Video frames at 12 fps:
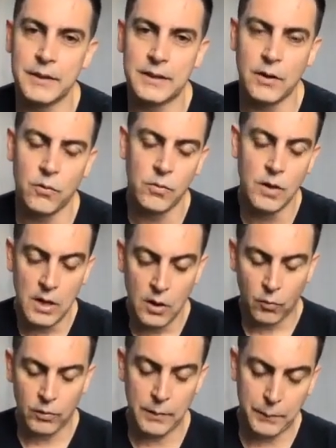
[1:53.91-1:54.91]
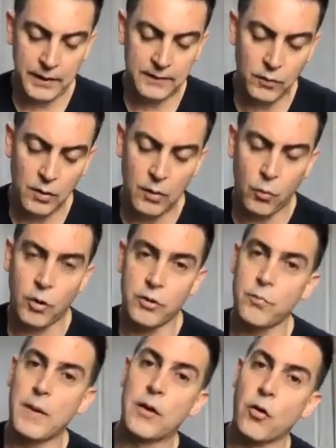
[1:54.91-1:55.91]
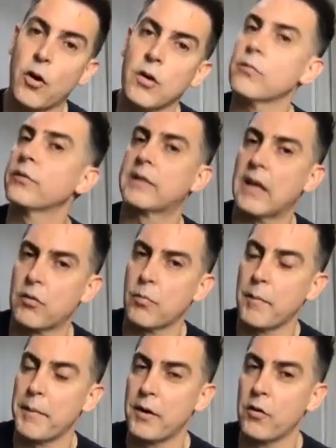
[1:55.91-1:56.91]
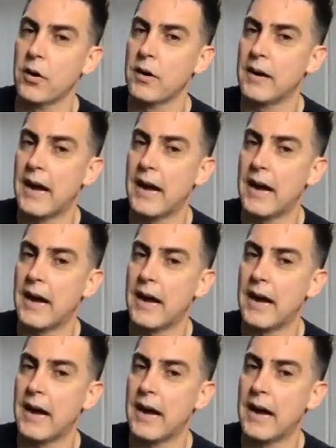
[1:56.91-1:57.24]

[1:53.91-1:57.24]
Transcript: Então, quando aparecer um acorde menor com sétima maior,